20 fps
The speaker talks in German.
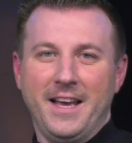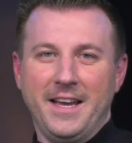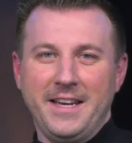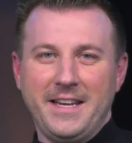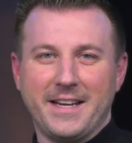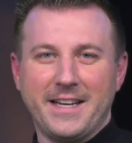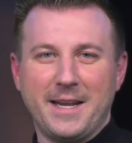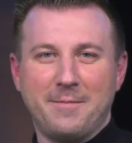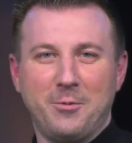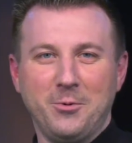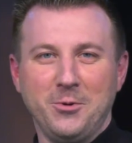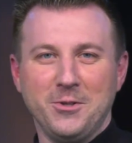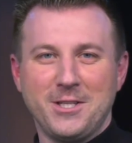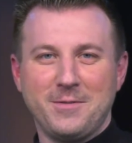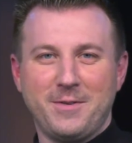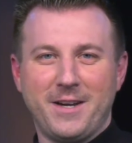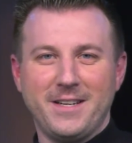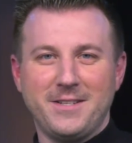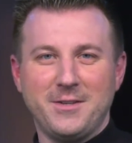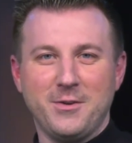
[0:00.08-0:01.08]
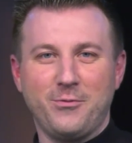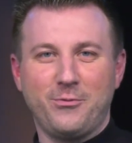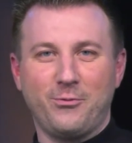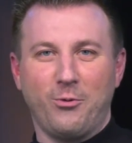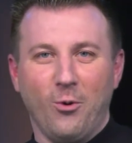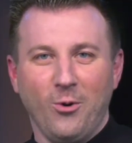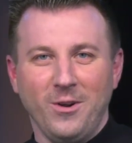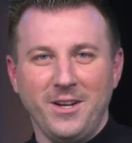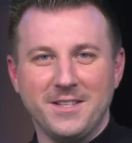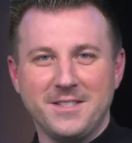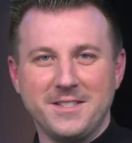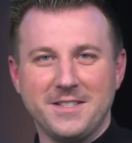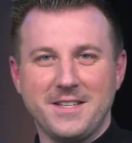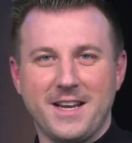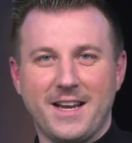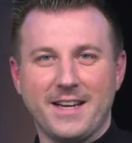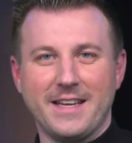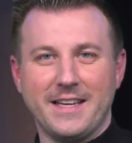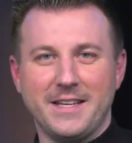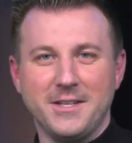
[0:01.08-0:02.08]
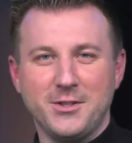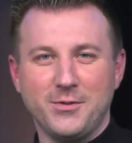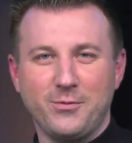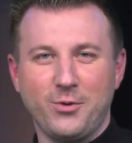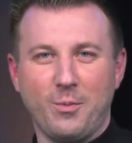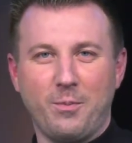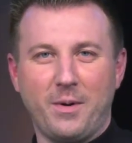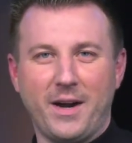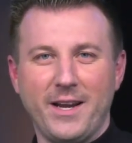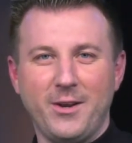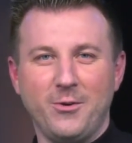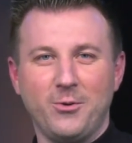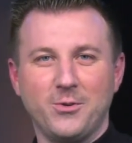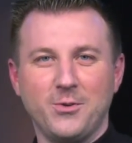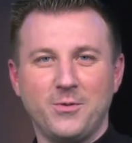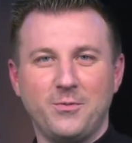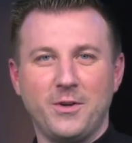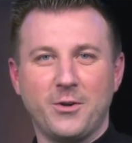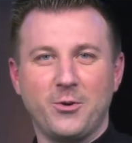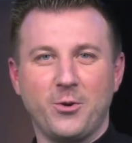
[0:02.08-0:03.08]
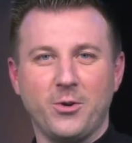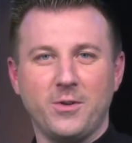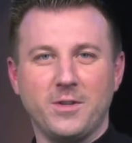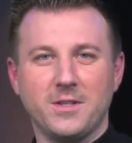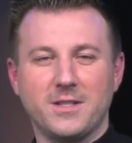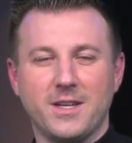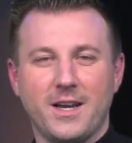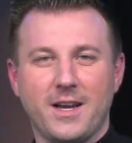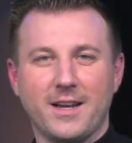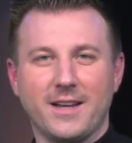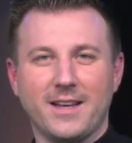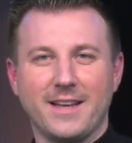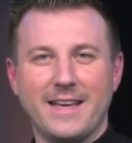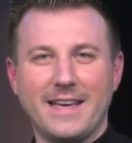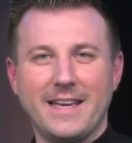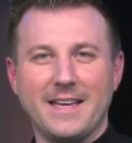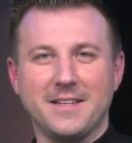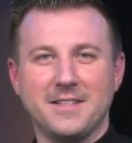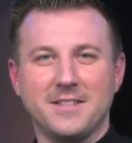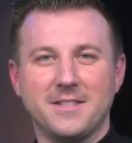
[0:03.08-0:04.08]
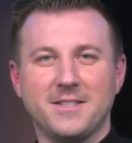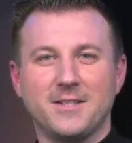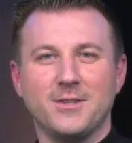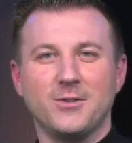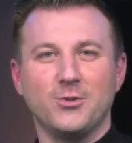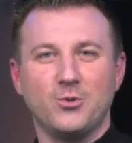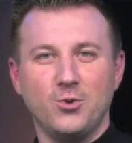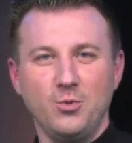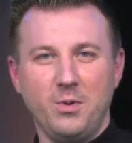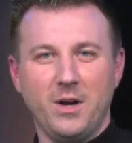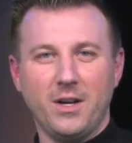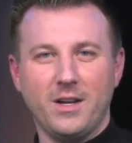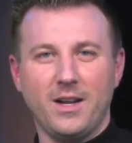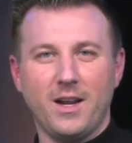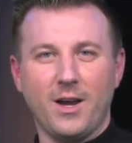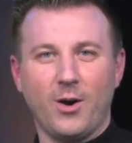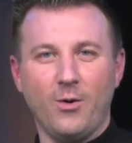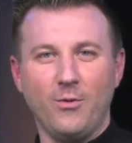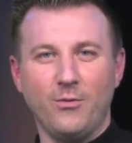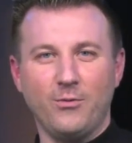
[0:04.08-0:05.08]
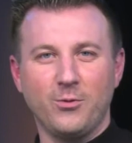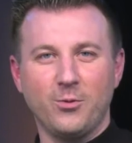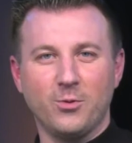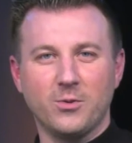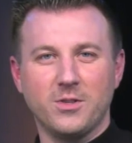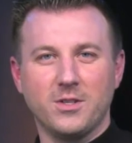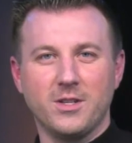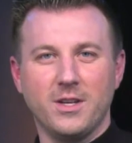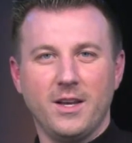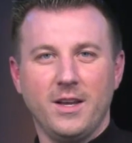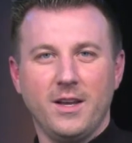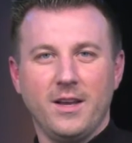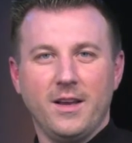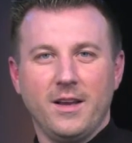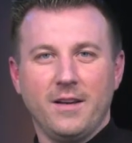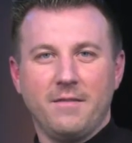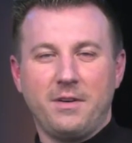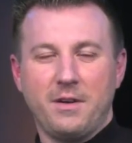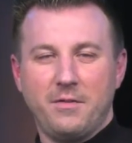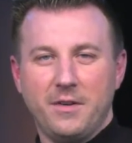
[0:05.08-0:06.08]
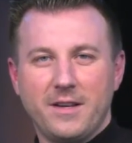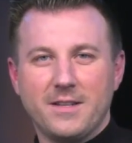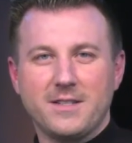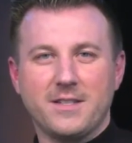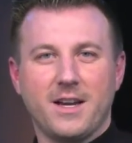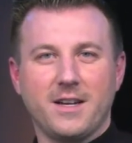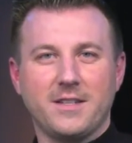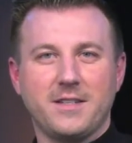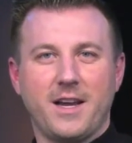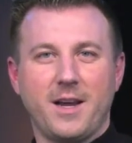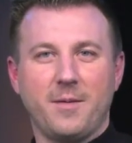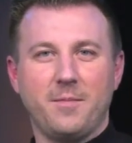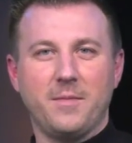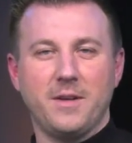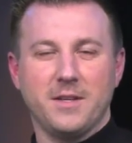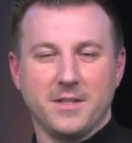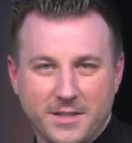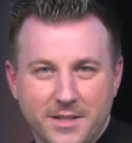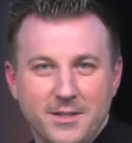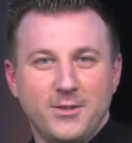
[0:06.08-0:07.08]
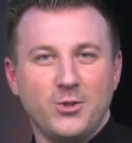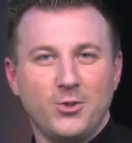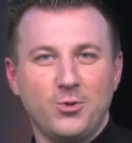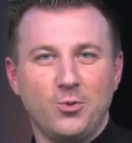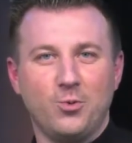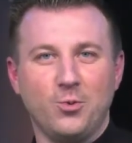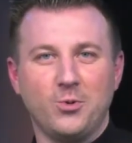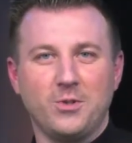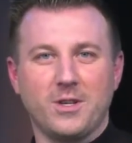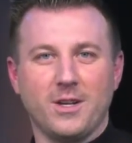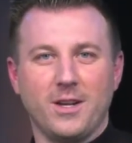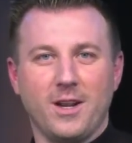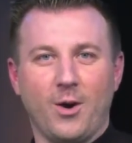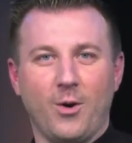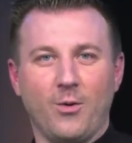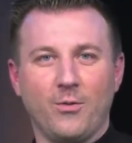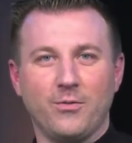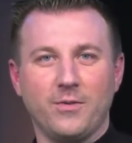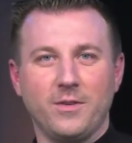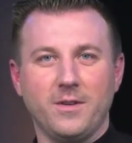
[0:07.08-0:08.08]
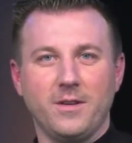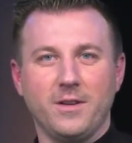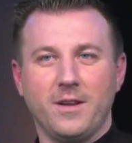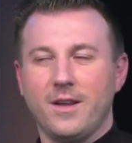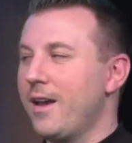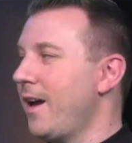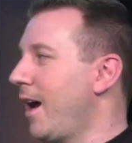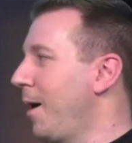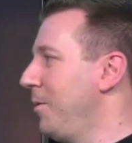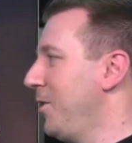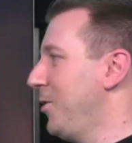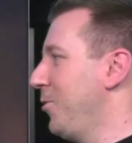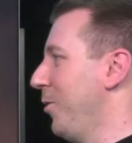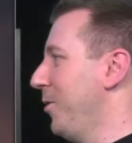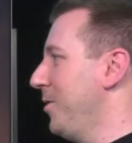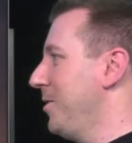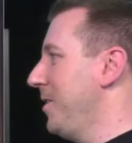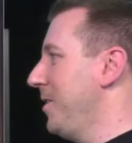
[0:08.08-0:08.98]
Ja, der bundesweite Vorlesetag ist vorbei und wir können sagen, er ist super gelaufen. Und weil wir gesagt haben, es ist so gut gelaufen, habe ich heute